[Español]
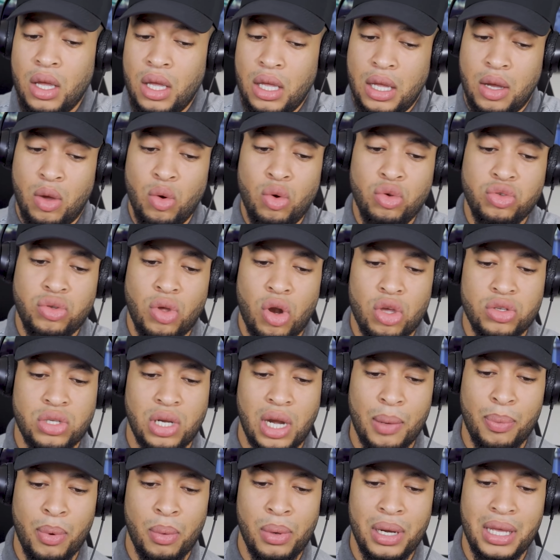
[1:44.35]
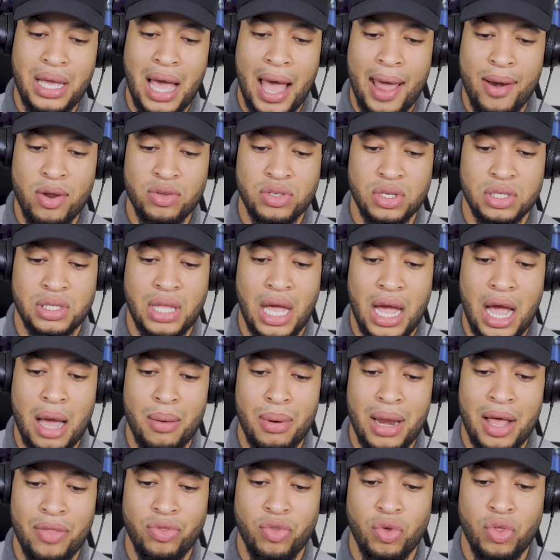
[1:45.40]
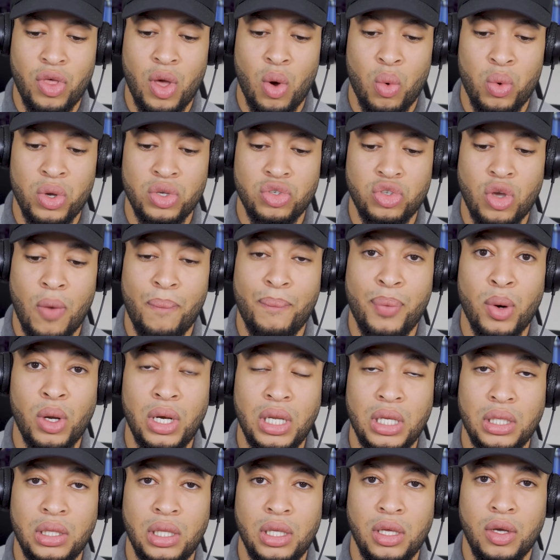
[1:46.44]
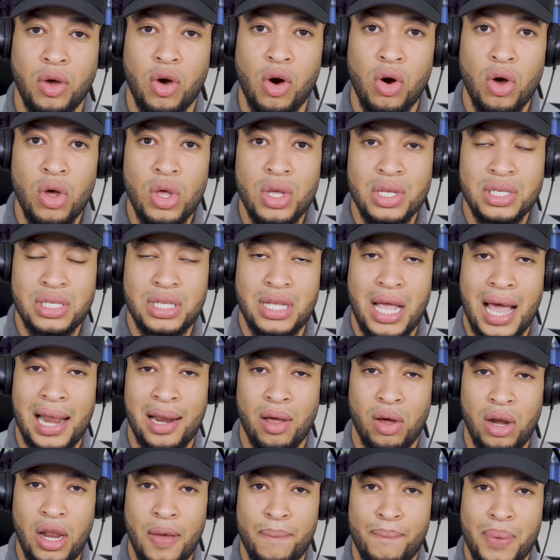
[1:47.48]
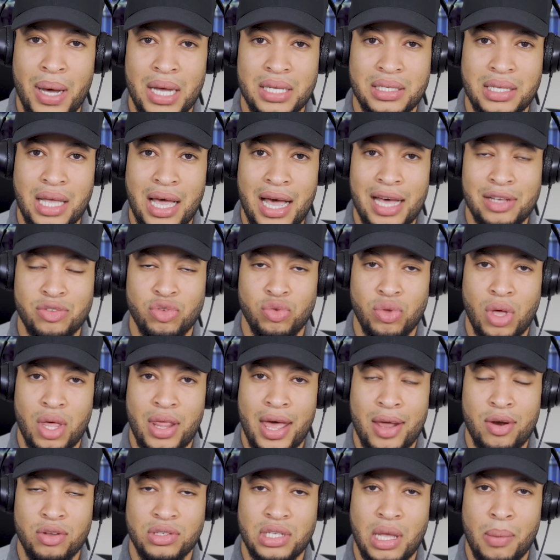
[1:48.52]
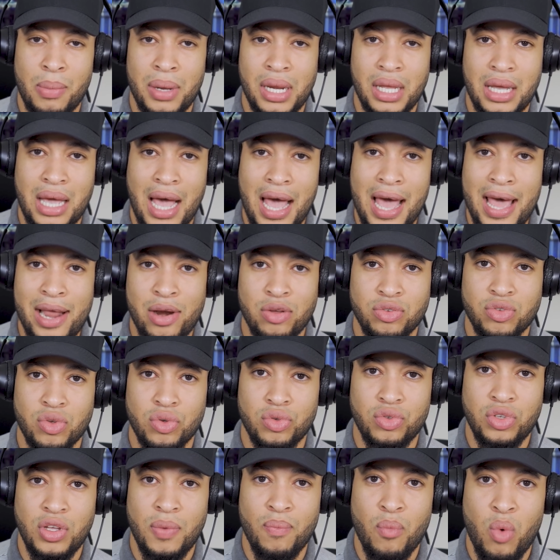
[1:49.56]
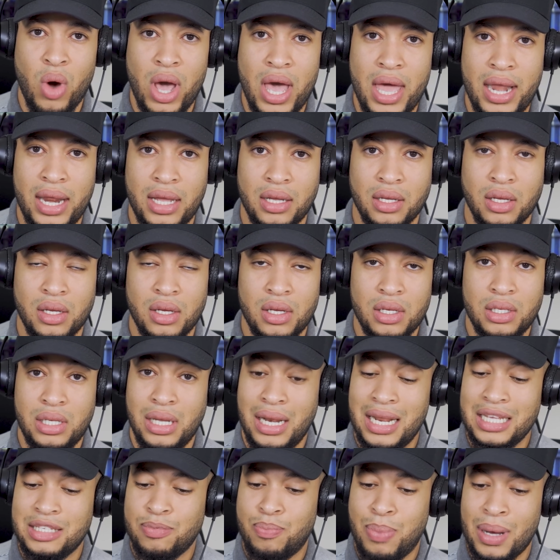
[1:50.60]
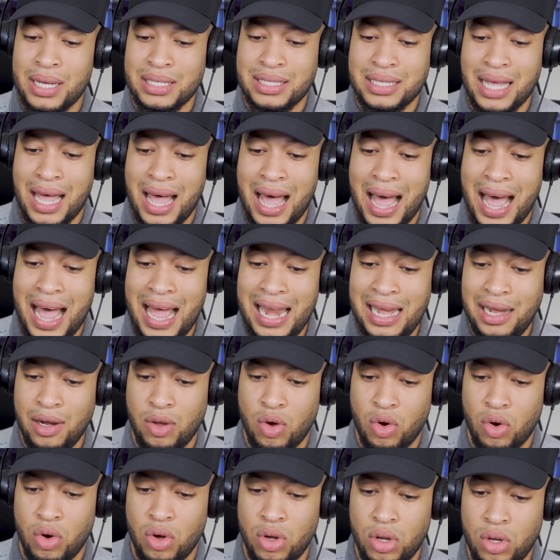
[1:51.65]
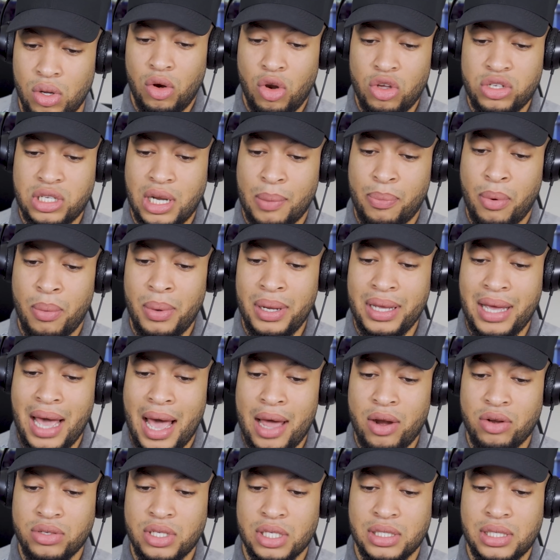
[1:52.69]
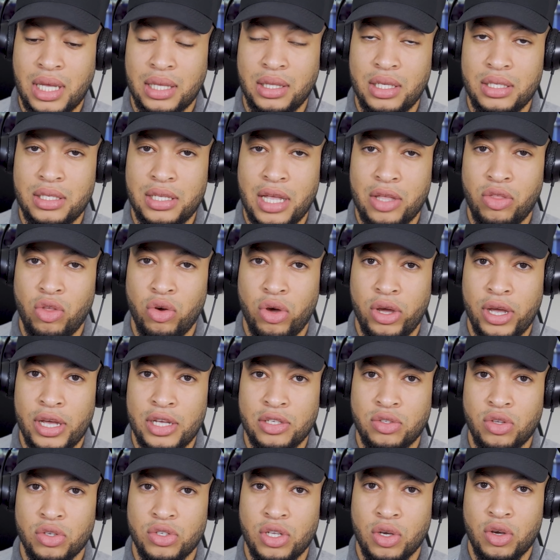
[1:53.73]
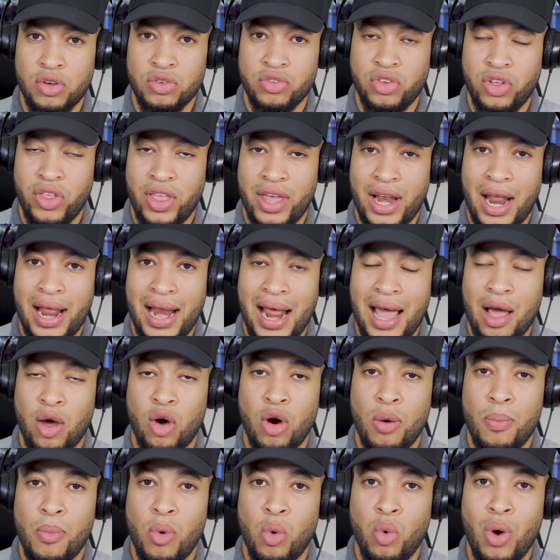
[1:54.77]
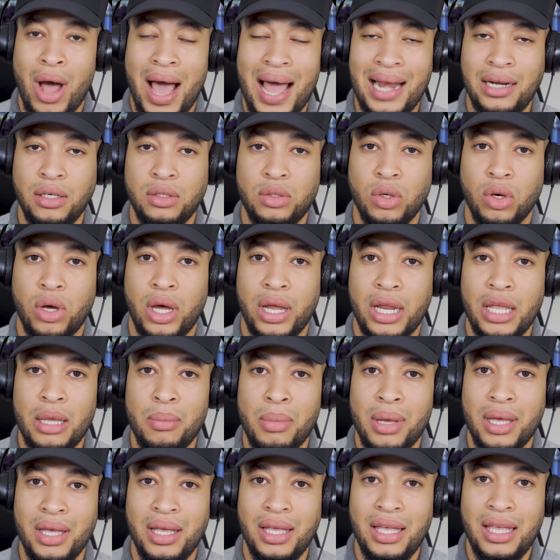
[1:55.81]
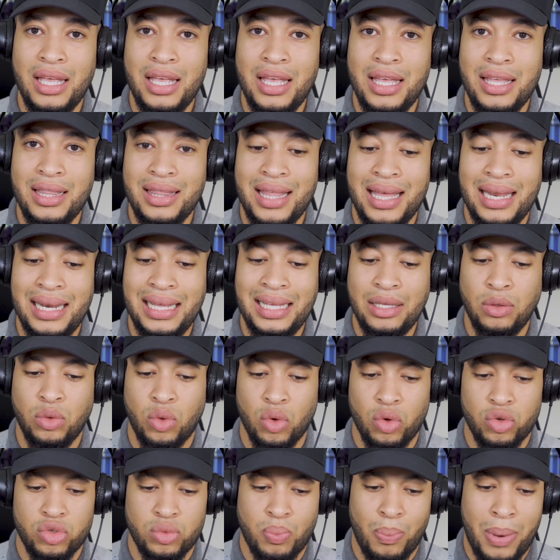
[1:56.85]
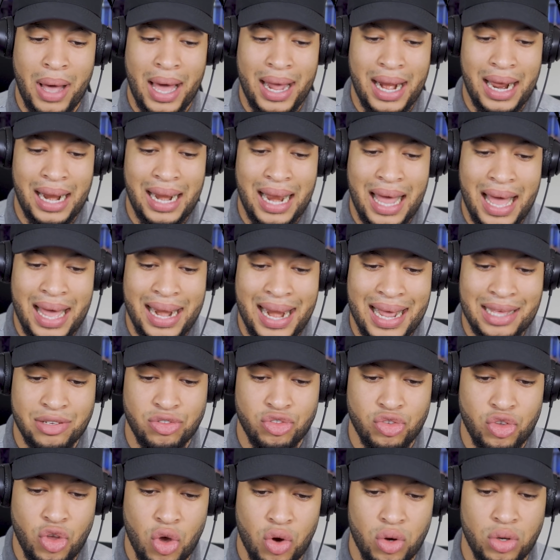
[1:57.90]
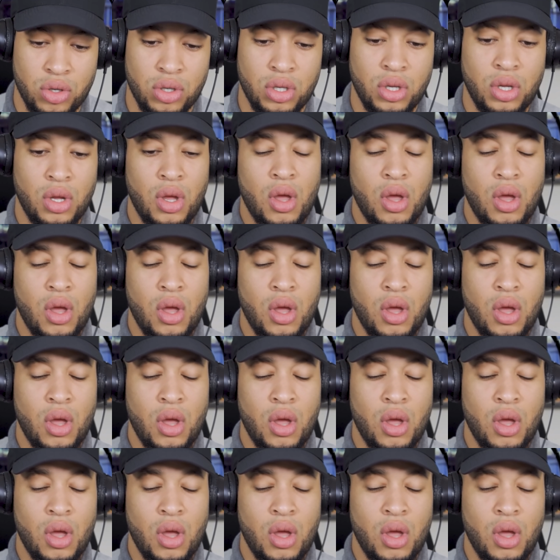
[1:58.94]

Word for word: Incluso los republicanos están hablando de juicio político si algo le pasa a ciudadanos americanos, si mueren, si les pasa algo. Los republicanos están diciendo que esto se considerará como un alto crimen y delitos para la nación.